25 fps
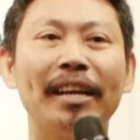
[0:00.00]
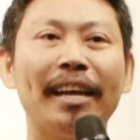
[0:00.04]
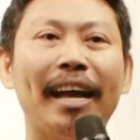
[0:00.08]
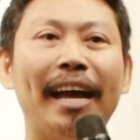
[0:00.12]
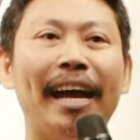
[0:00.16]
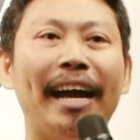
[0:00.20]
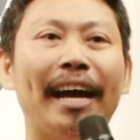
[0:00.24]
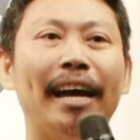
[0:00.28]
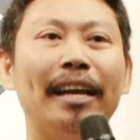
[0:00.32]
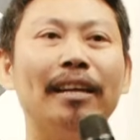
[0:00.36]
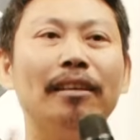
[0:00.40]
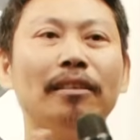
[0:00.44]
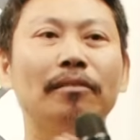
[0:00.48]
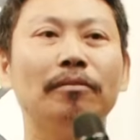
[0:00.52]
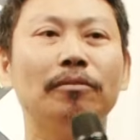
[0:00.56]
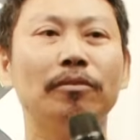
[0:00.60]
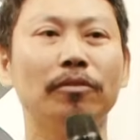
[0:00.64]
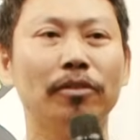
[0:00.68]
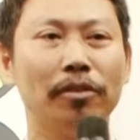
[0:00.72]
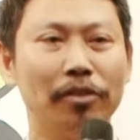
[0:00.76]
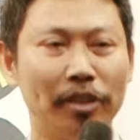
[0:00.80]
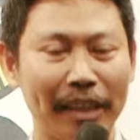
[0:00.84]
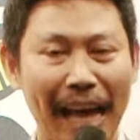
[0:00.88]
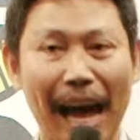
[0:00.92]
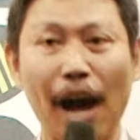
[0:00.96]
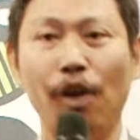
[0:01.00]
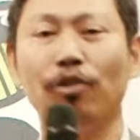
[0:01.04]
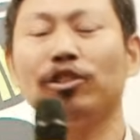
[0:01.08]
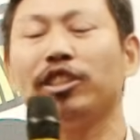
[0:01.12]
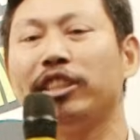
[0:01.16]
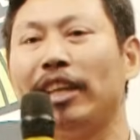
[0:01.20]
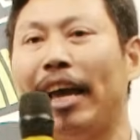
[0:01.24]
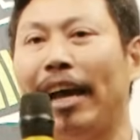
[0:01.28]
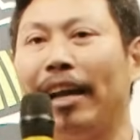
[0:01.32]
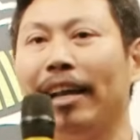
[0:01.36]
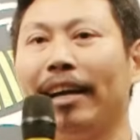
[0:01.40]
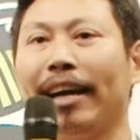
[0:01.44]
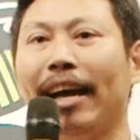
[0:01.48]
เป็นการซาว
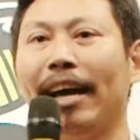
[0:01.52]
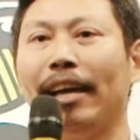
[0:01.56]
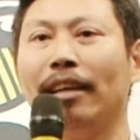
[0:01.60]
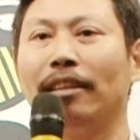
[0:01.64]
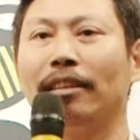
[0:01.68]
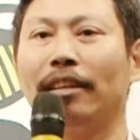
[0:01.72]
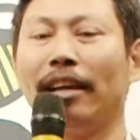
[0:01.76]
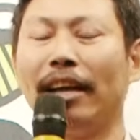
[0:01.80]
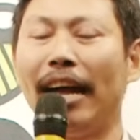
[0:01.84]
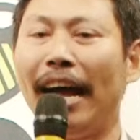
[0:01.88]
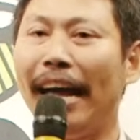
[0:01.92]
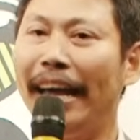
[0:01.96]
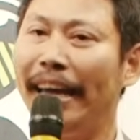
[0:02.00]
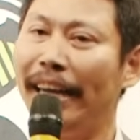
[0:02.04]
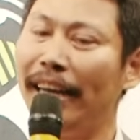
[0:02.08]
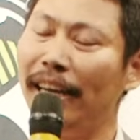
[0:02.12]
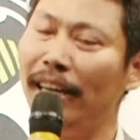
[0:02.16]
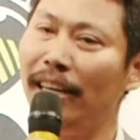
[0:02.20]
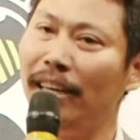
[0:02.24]
เสียงแล้วกันใคร